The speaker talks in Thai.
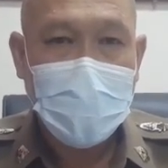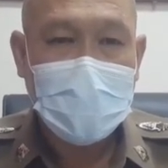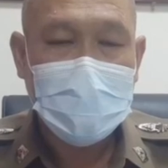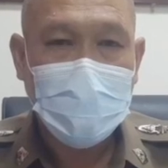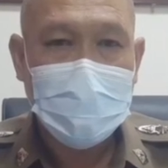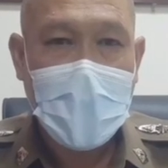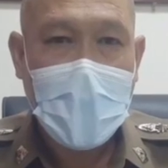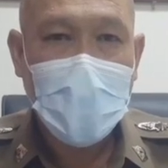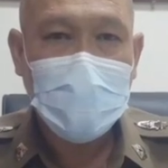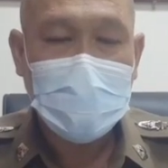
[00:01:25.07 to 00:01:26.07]
วันหยุด
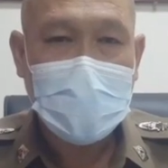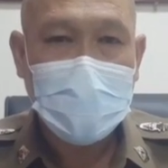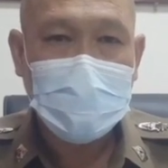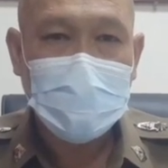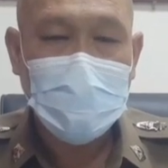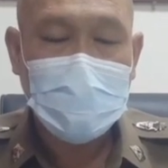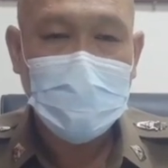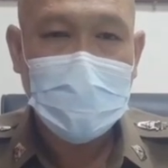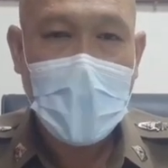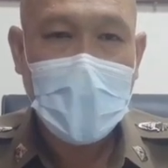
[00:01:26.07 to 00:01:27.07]
ยาวนะครับช่วง
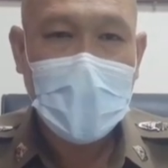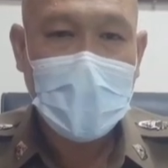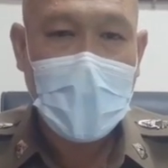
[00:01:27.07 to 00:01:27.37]
หยุดยาว ก็